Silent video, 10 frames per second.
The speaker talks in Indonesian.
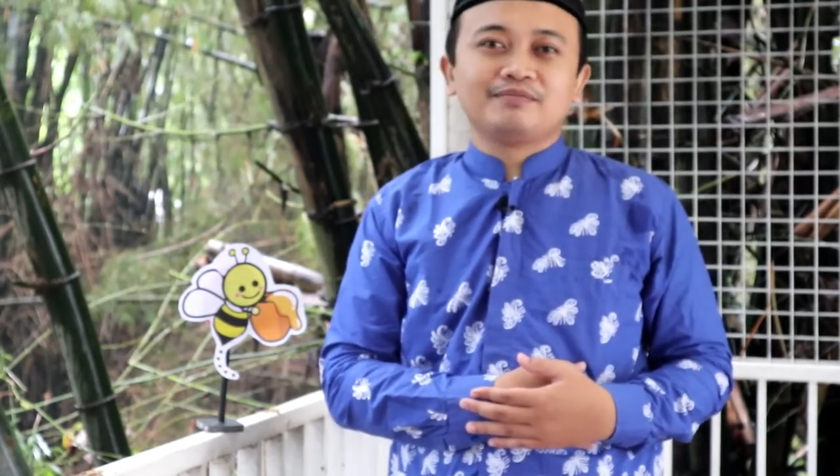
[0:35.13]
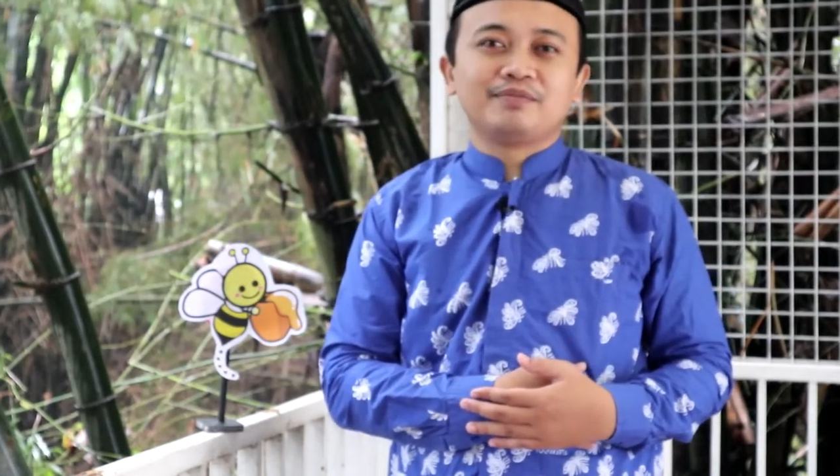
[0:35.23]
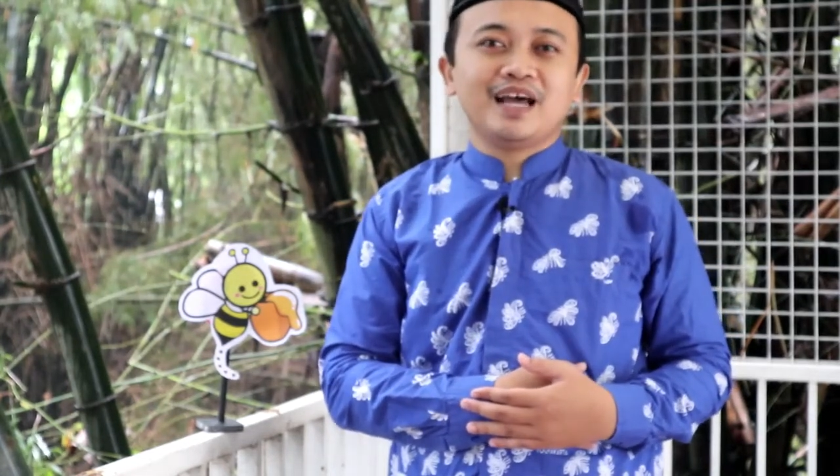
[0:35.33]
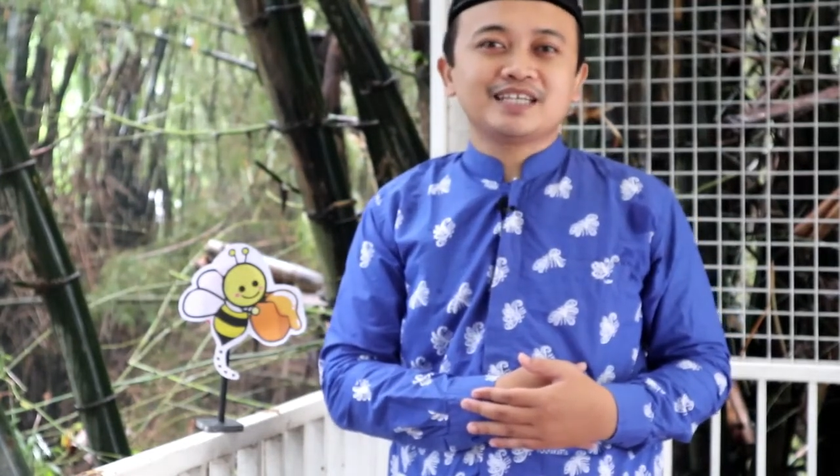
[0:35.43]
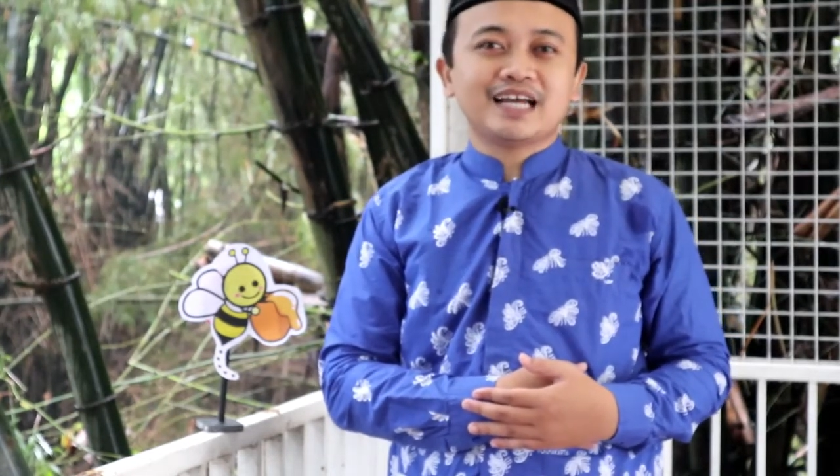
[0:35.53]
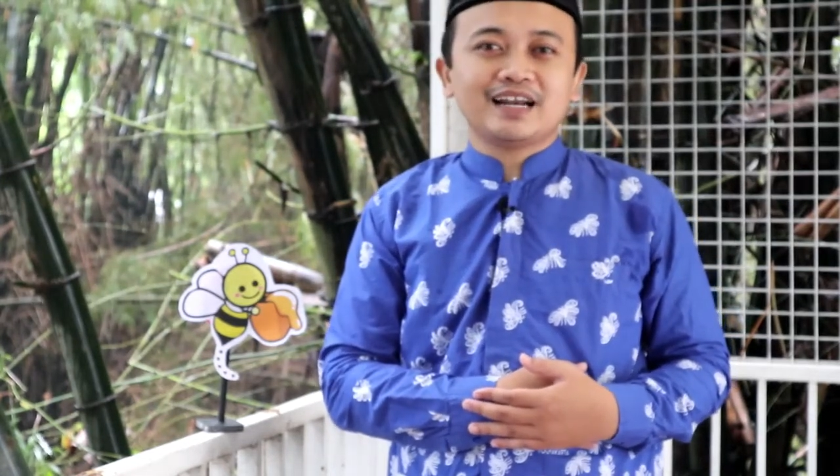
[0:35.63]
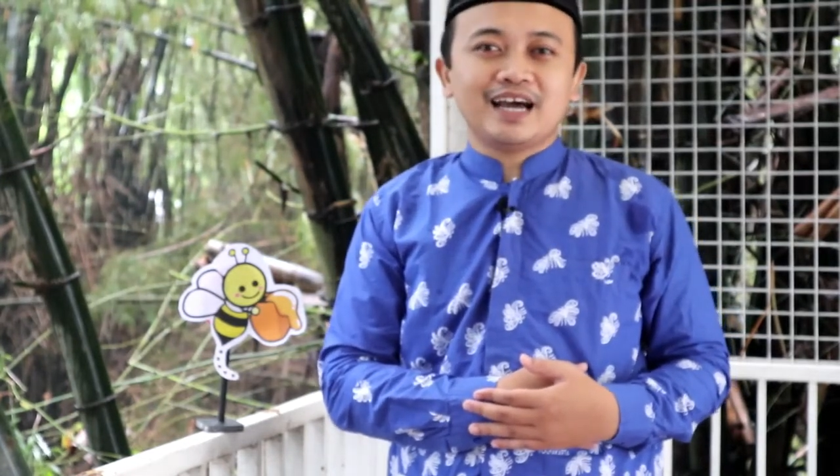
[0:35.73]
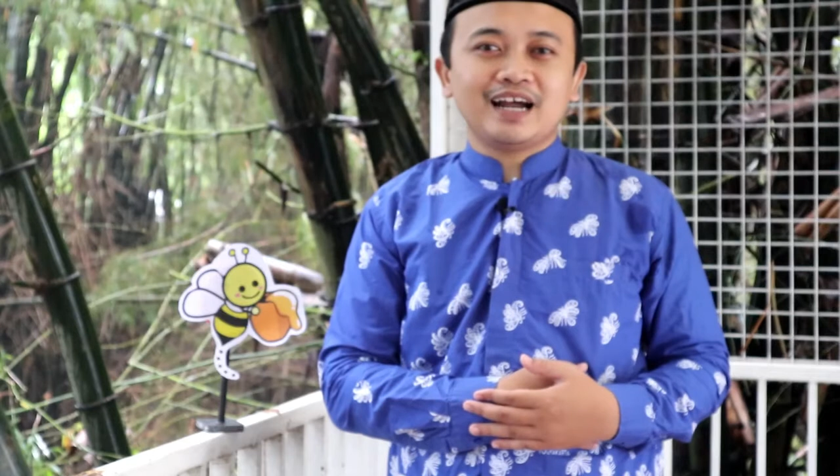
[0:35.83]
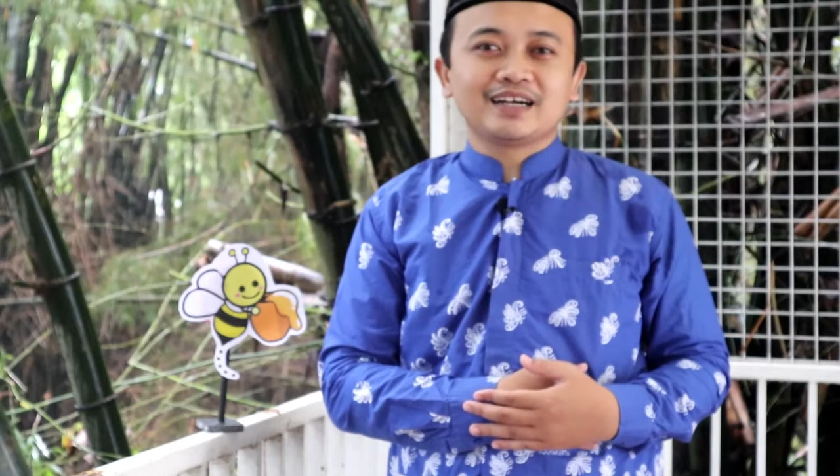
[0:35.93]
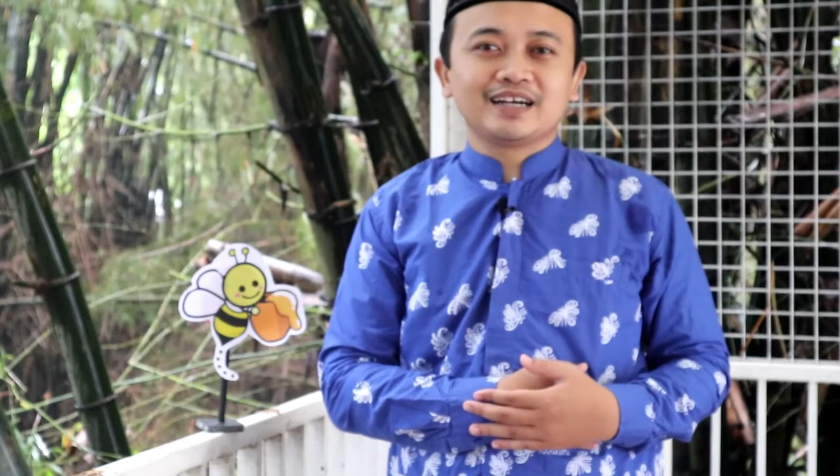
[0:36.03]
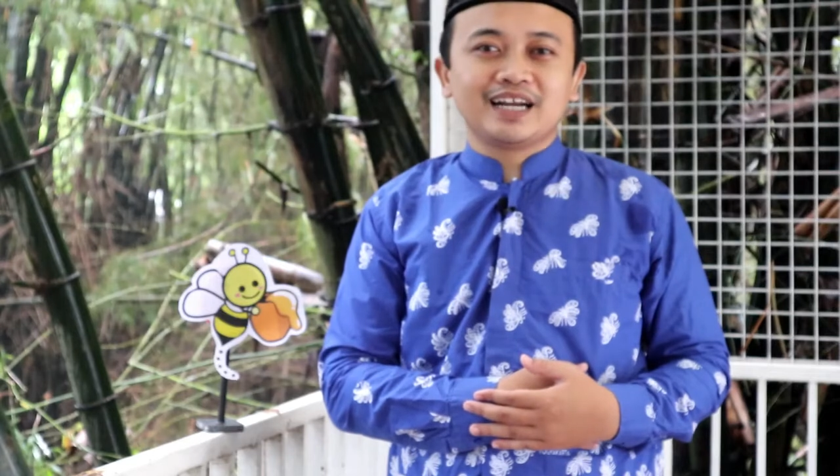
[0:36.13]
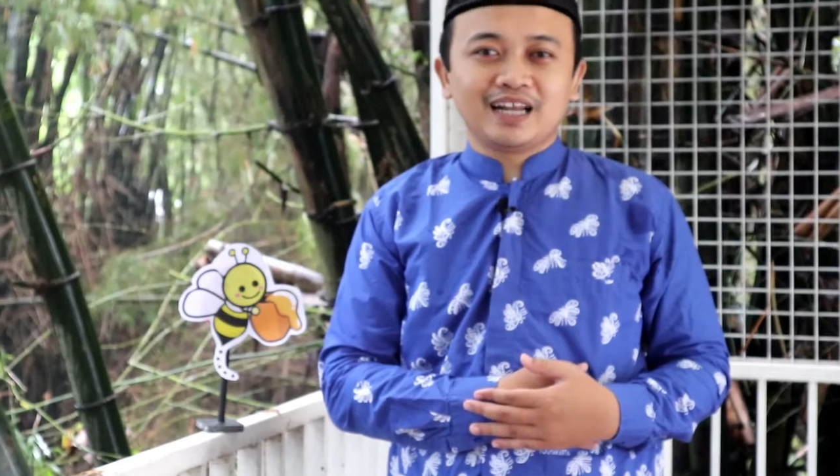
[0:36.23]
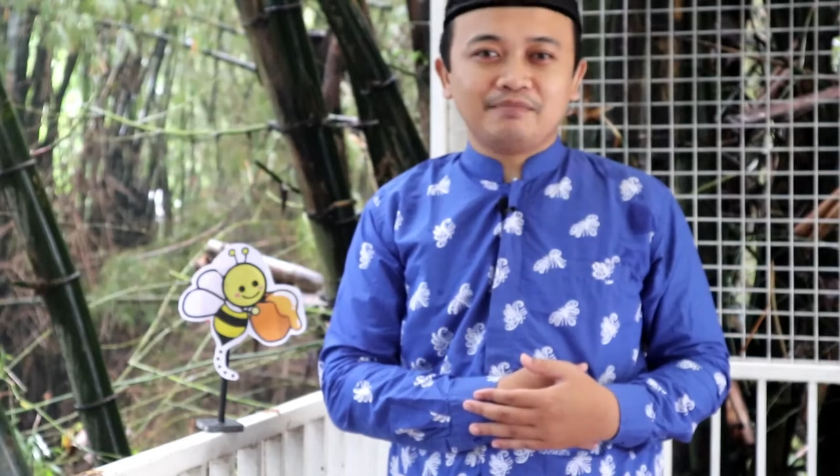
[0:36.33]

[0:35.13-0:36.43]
belajarlah dari